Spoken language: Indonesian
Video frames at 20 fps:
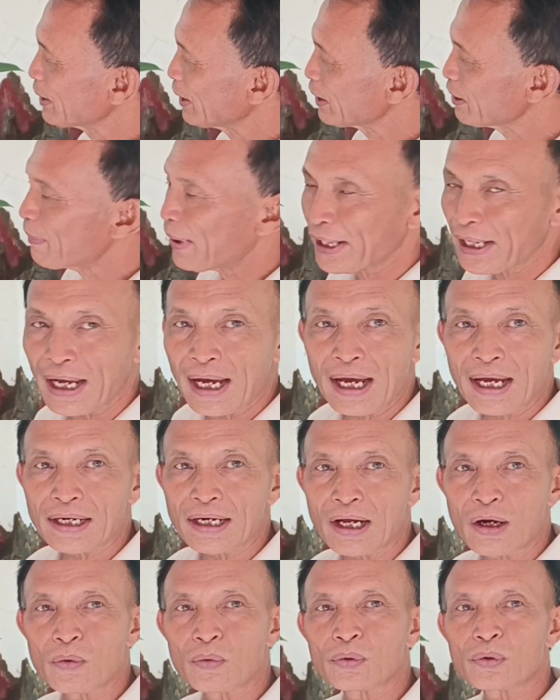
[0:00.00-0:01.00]
nah, di
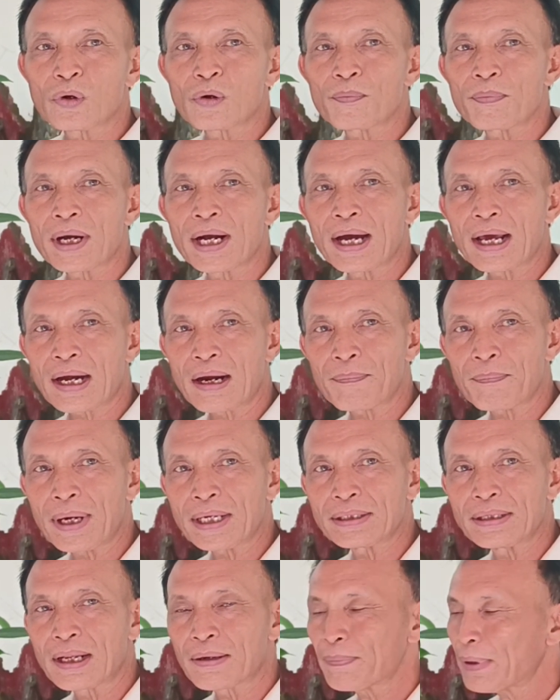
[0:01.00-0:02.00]
mana nah, untuk
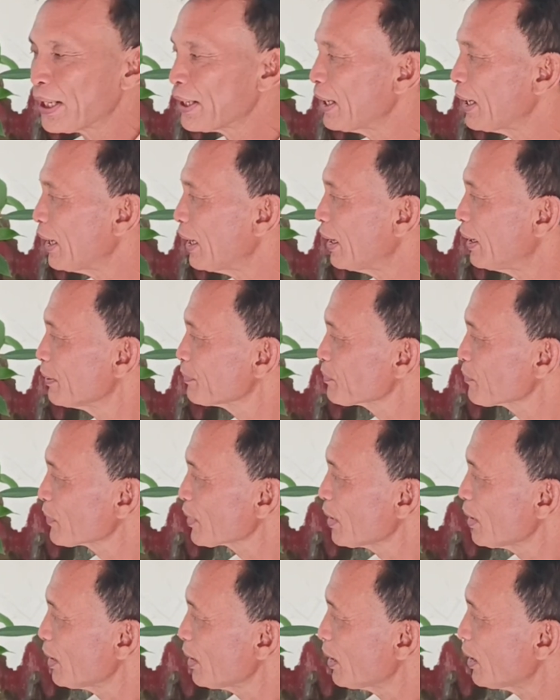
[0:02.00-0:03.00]
penggarapan daripada
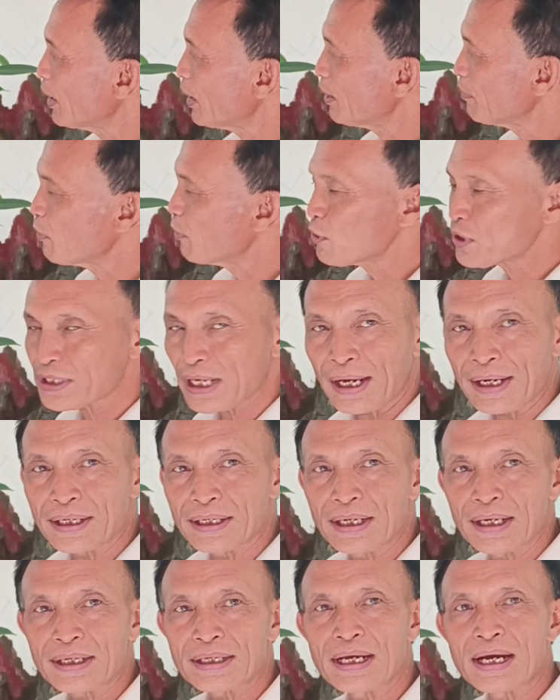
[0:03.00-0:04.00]
uh,
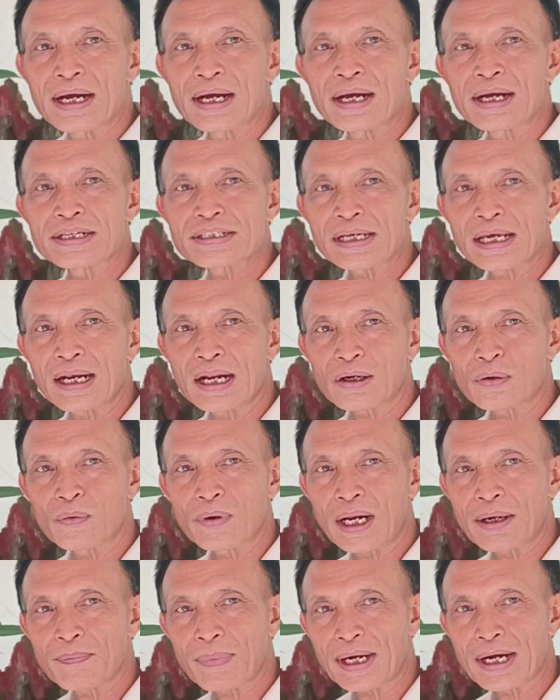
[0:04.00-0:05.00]
bonsai yang saya
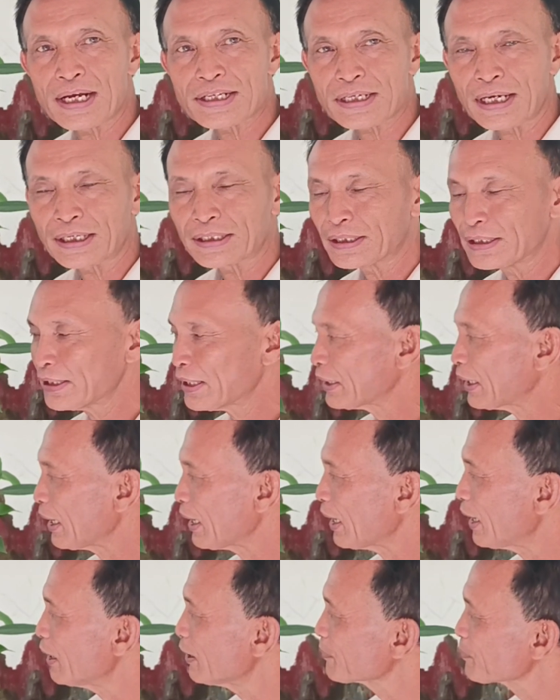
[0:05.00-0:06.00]
lakukan pada saat ini
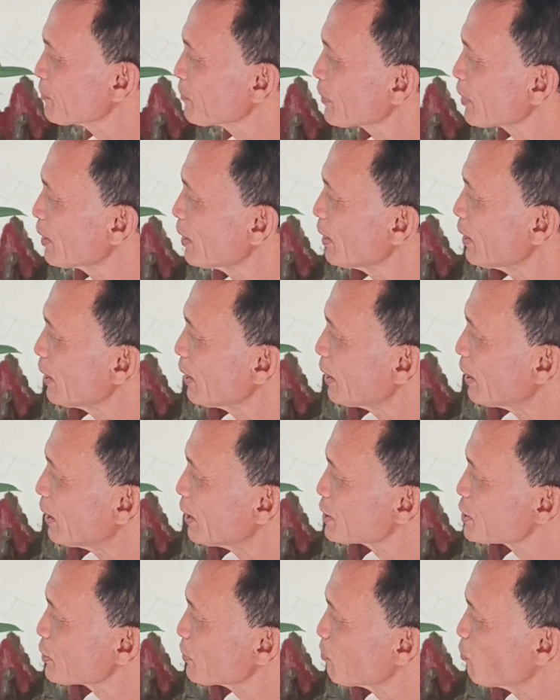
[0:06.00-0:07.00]
adalah
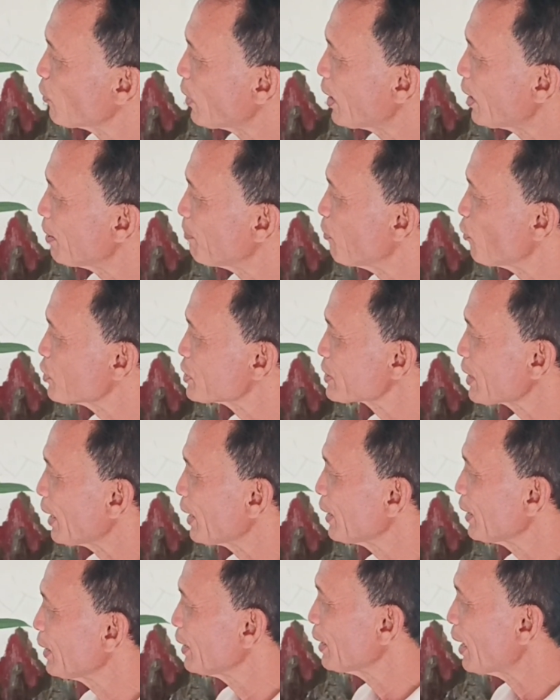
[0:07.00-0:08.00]
uh, sebuah
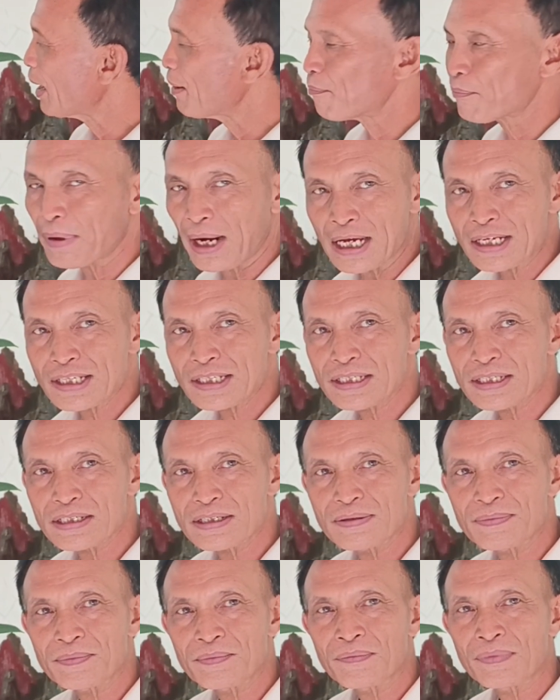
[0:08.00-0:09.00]
bonsai
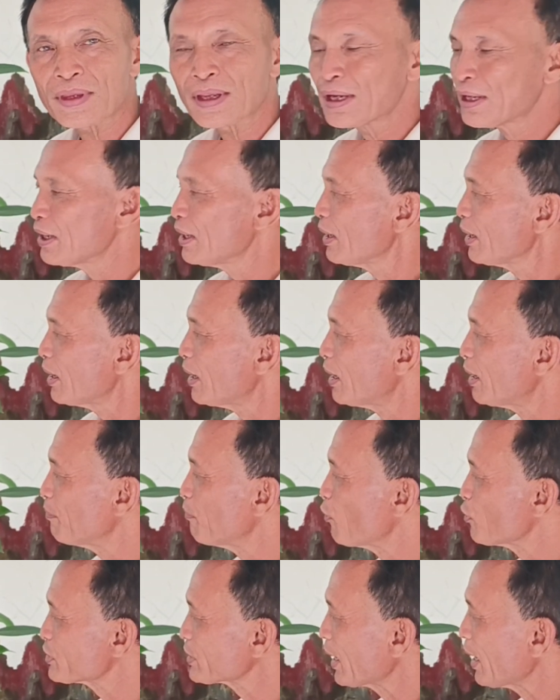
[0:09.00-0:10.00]
amplas. Uh,
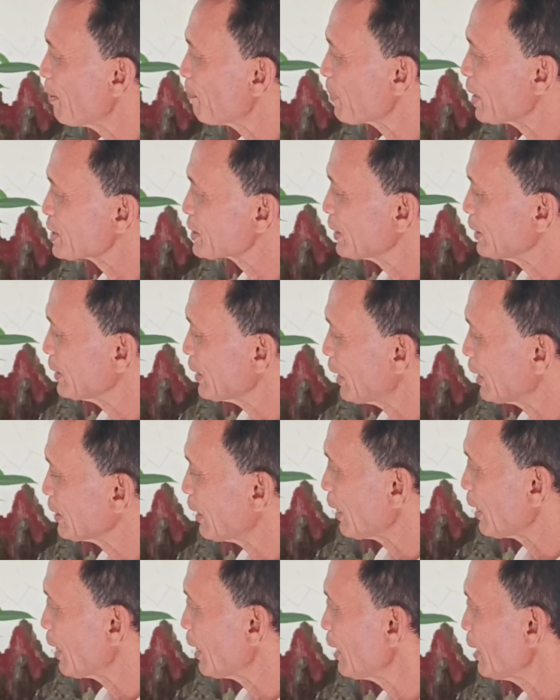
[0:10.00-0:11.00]
bonsai amplas ini
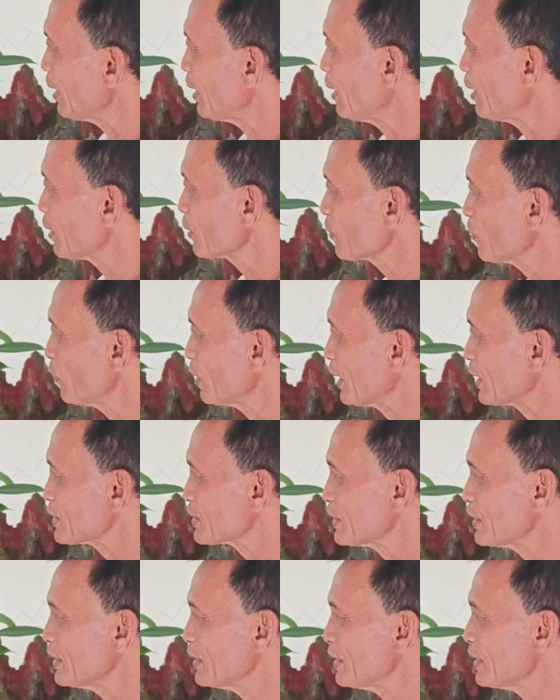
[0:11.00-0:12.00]
adalah uh,
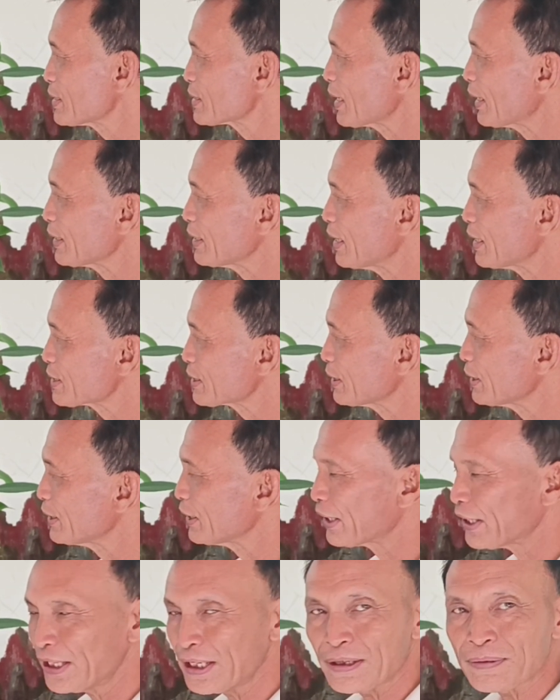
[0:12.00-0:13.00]
koleksi saya
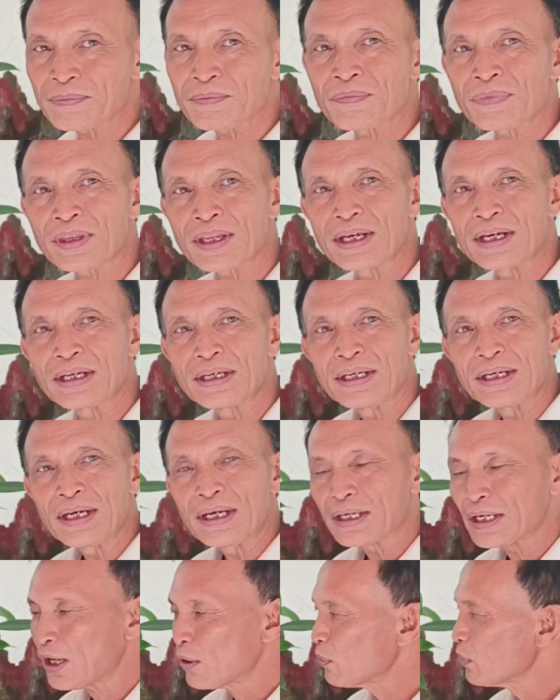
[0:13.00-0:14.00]
sendiri.
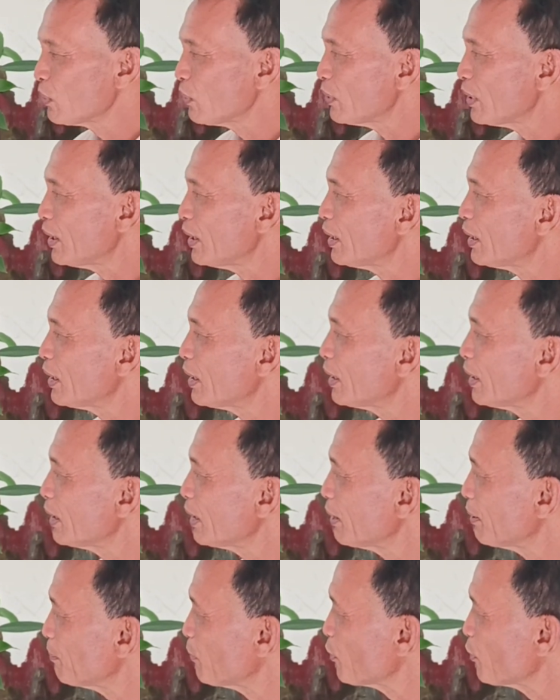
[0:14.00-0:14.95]
Nah untuk uh,